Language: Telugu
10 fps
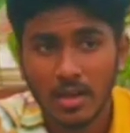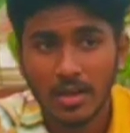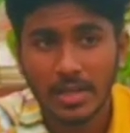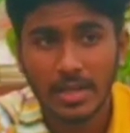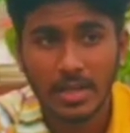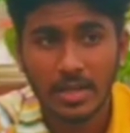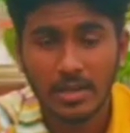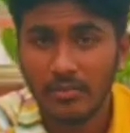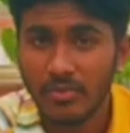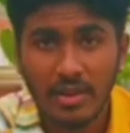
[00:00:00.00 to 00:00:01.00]
ఇంకా
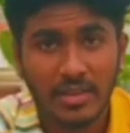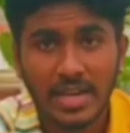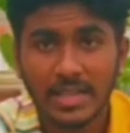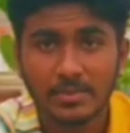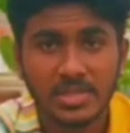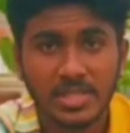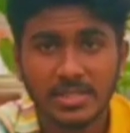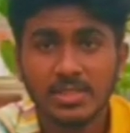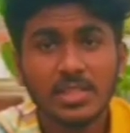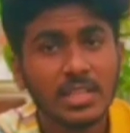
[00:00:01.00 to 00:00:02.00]
ఫ్లవర్ ఐటమ్
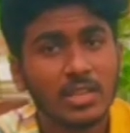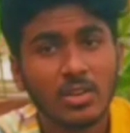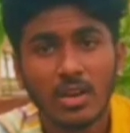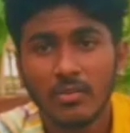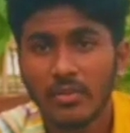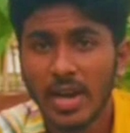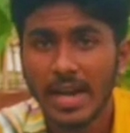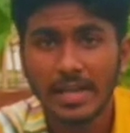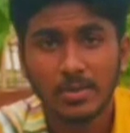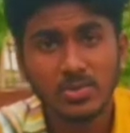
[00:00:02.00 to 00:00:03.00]
సీడ్స్ ఇంకొక ఫైవ్
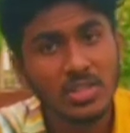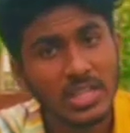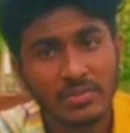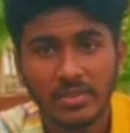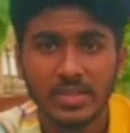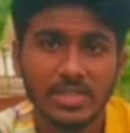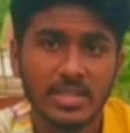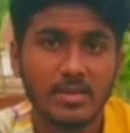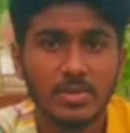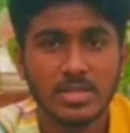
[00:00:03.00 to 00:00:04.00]
ఐటమ్స్ లీఫీ
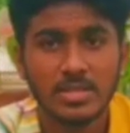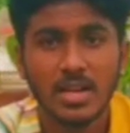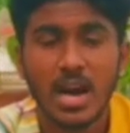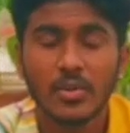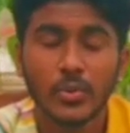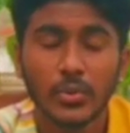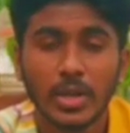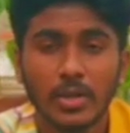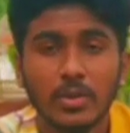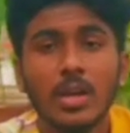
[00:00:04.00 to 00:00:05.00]
వెజిటేబుల్స్
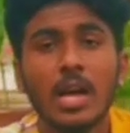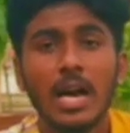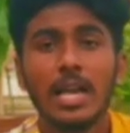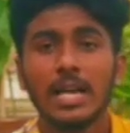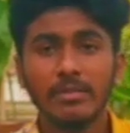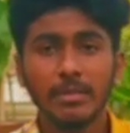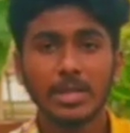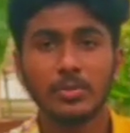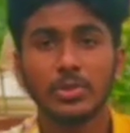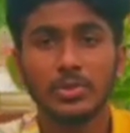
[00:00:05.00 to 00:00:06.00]
ఆకుకూరలు అలాంటివి
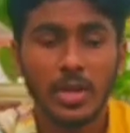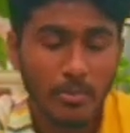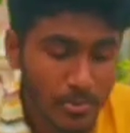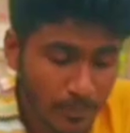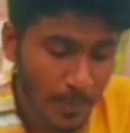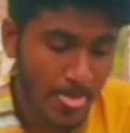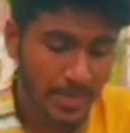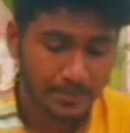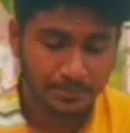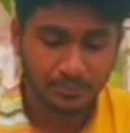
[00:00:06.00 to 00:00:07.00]
పెట్టబోతున్నాము
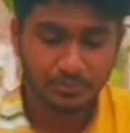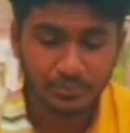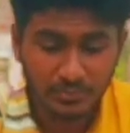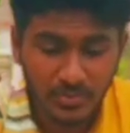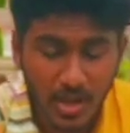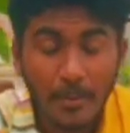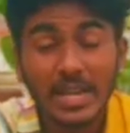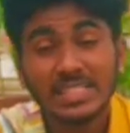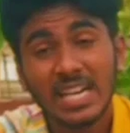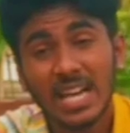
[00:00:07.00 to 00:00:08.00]

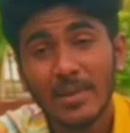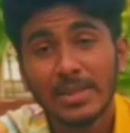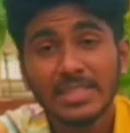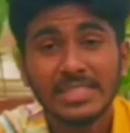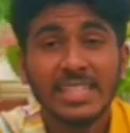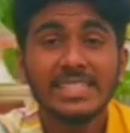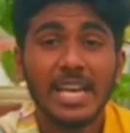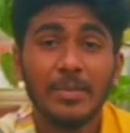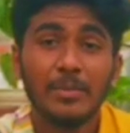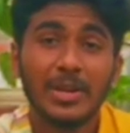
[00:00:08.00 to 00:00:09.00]
మరి చాలామంది సీడ్స్
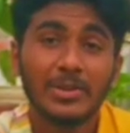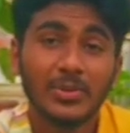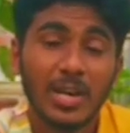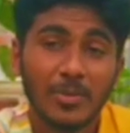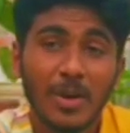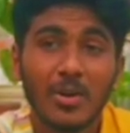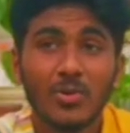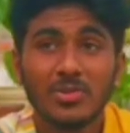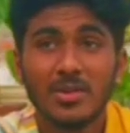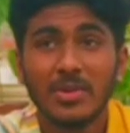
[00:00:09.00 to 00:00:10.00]
ఏమేమి పెడుతున్నారు మా
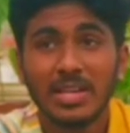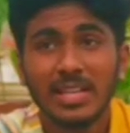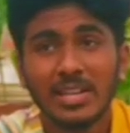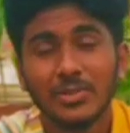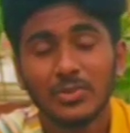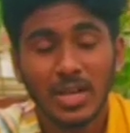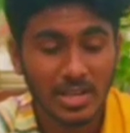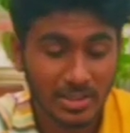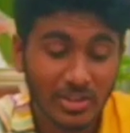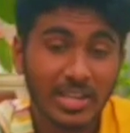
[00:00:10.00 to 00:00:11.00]
కోసం అని
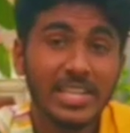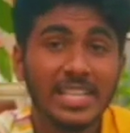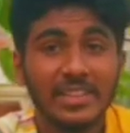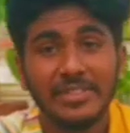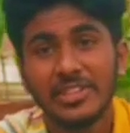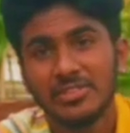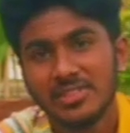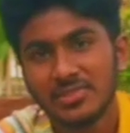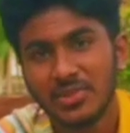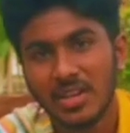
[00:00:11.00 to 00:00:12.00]
అంటున్నారు అందుకని ఈ వీడియో
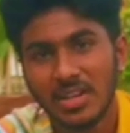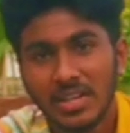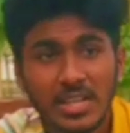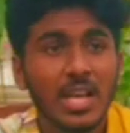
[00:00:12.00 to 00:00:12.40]
చేస్తున్నానండి